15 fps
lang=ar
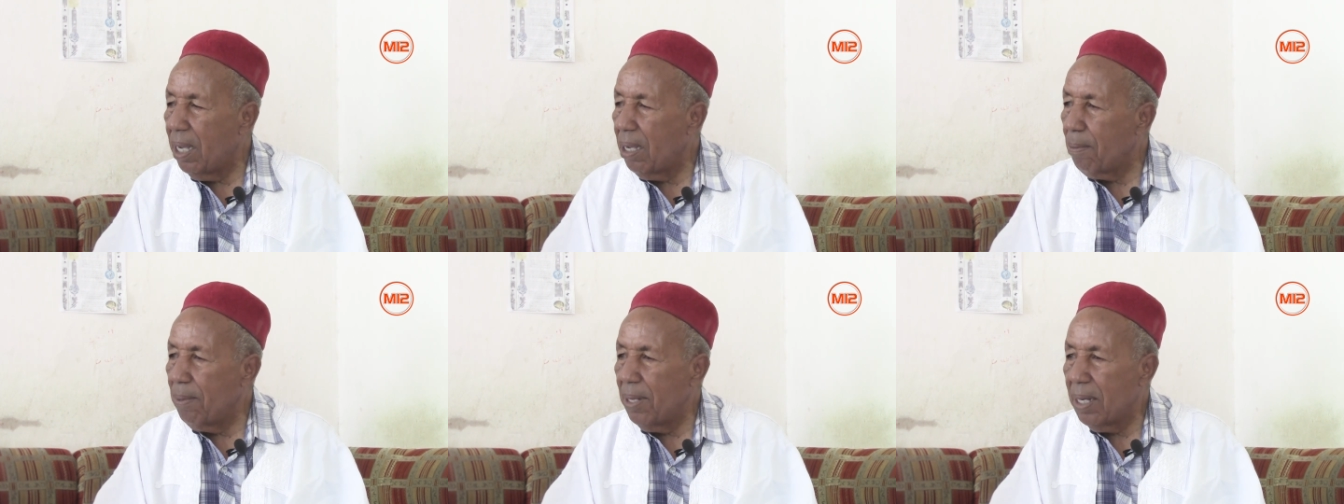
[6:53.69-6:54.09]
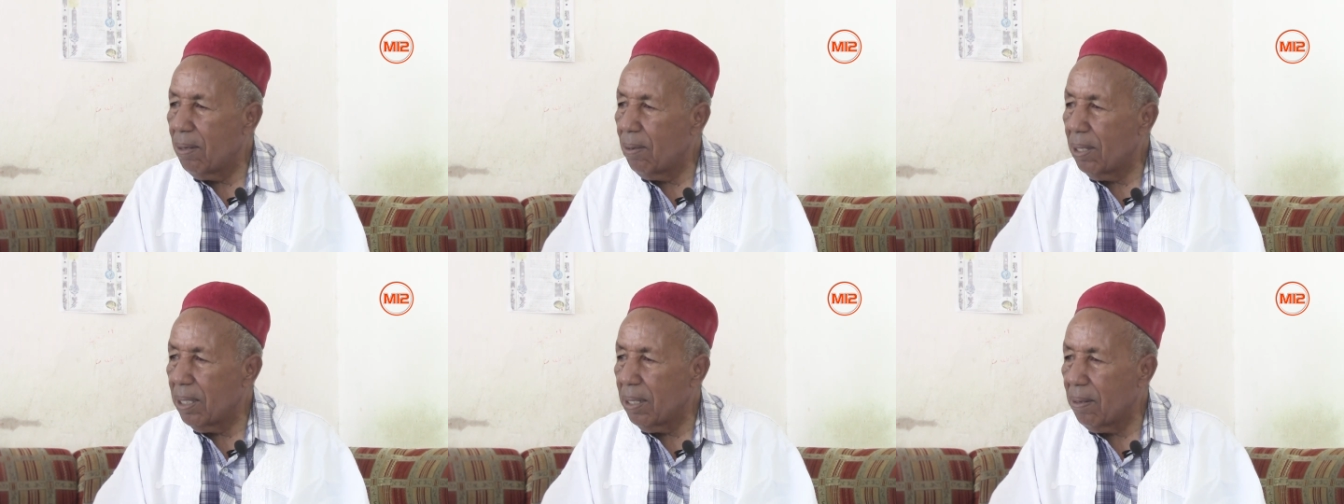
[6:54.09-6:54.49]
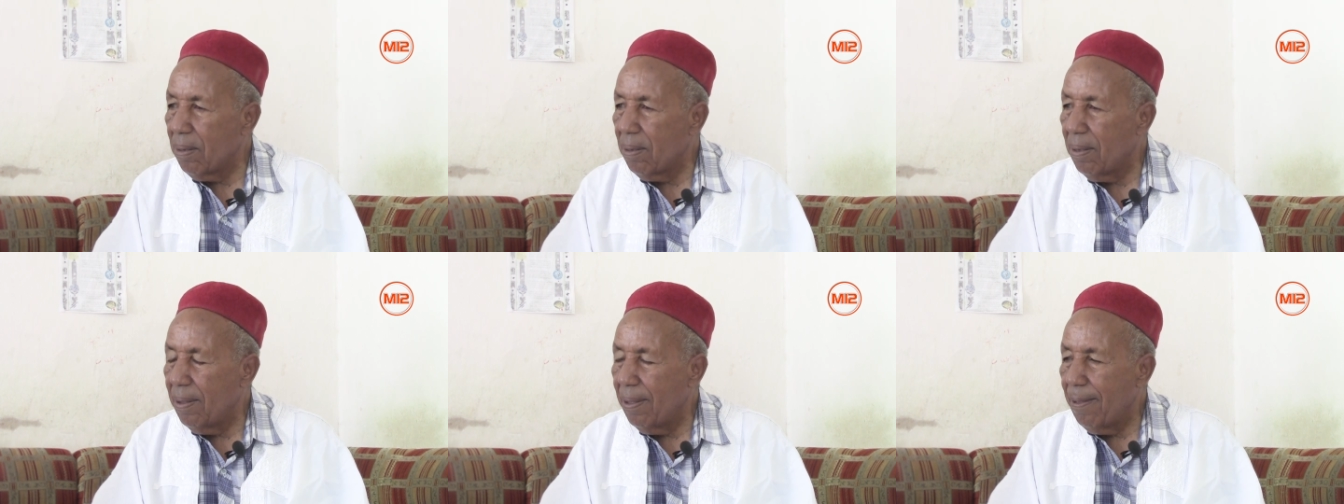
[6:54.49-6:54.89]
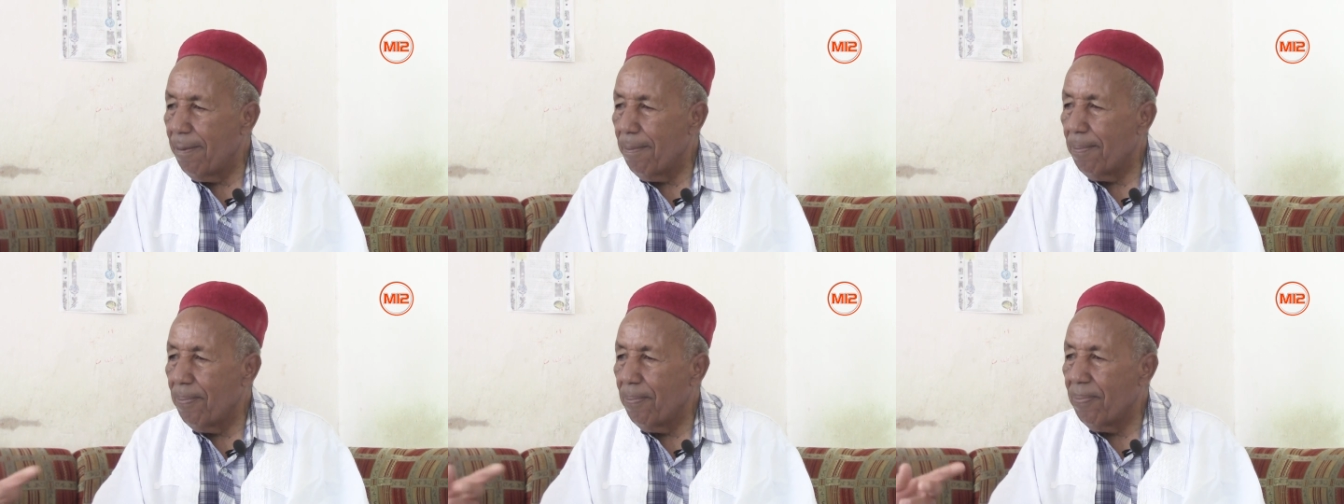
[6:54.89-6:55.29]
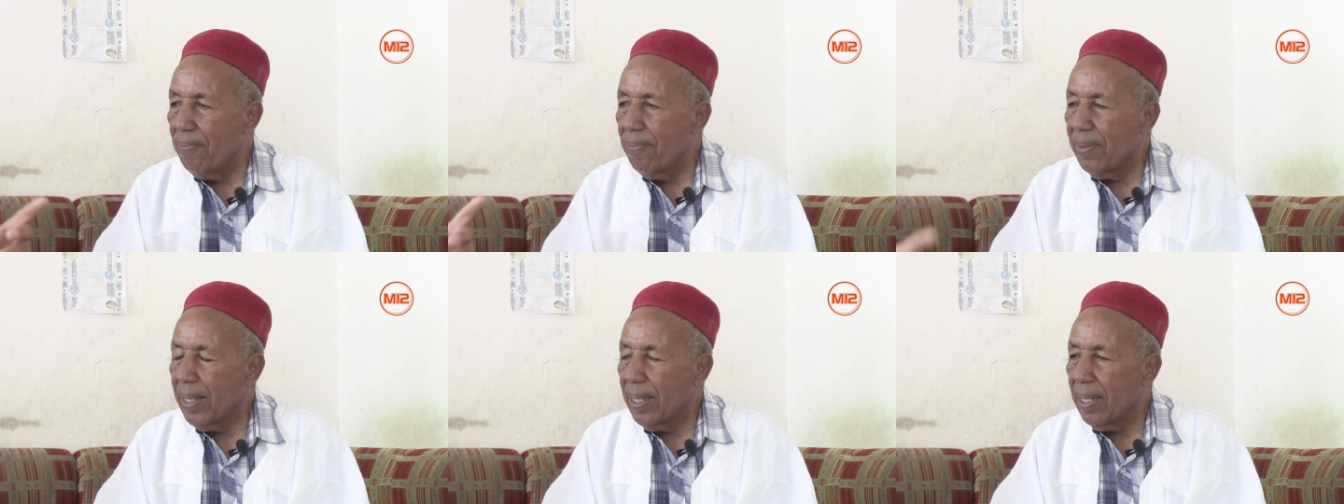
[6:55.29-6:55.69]
حبينا نواصل من وقتاش
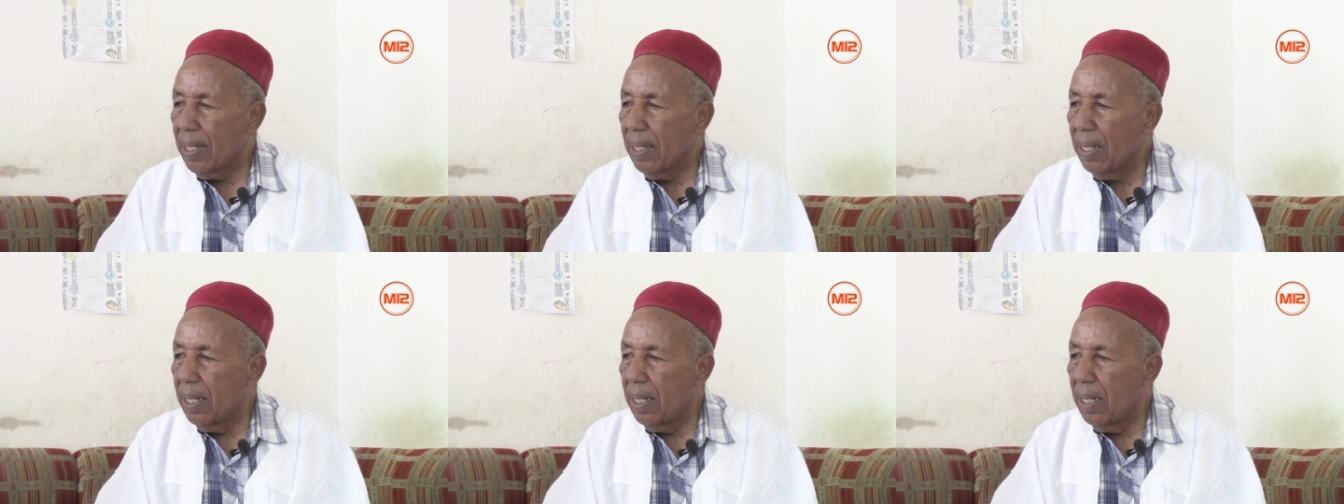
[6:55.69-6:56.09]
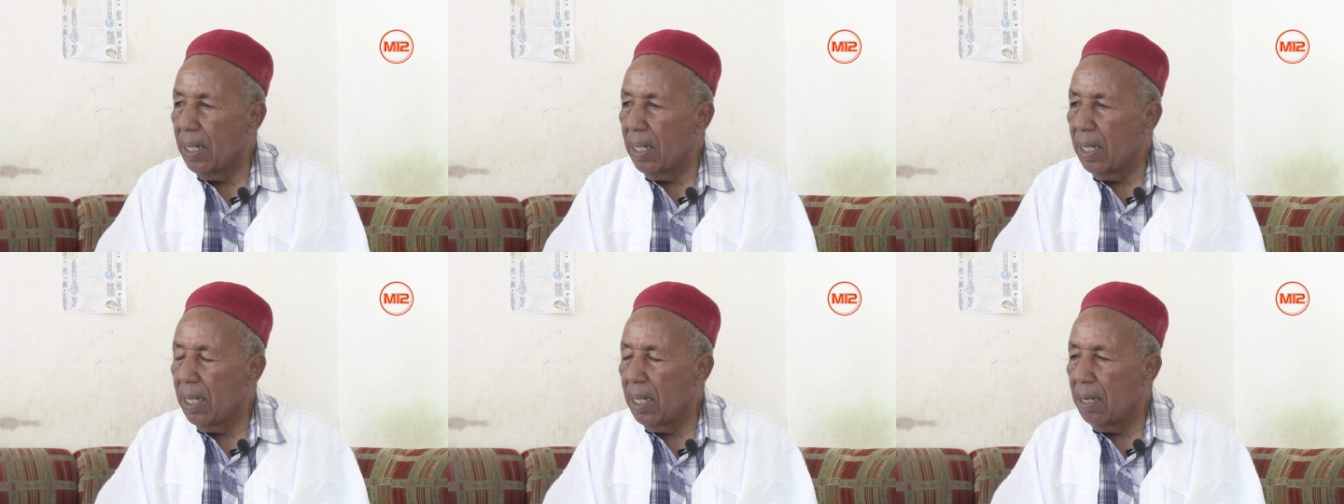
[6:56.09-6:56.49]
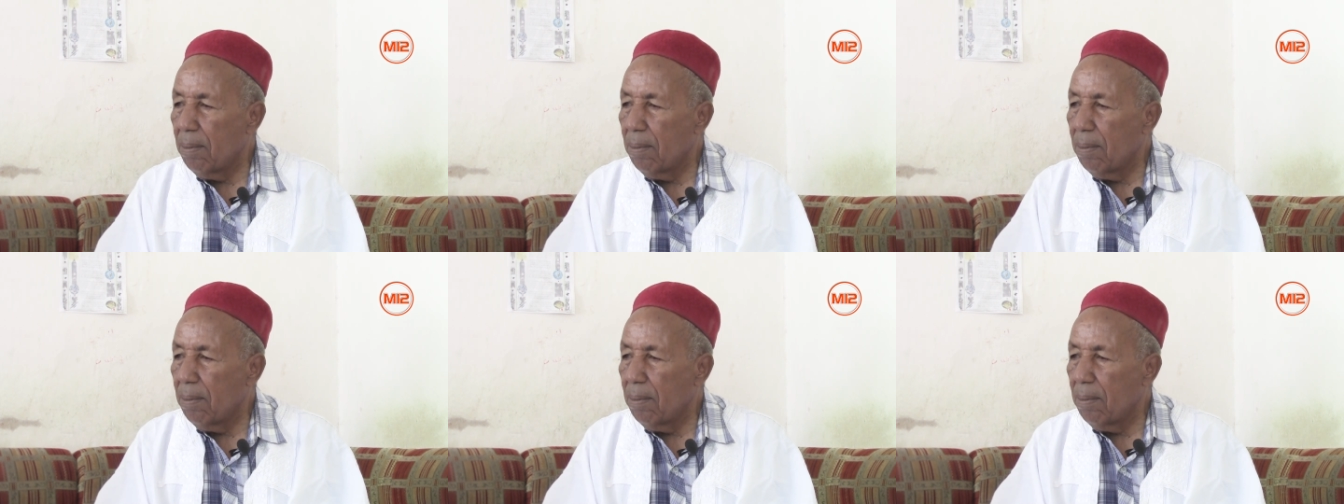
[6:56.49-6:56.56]
بديت المصايف هذه؟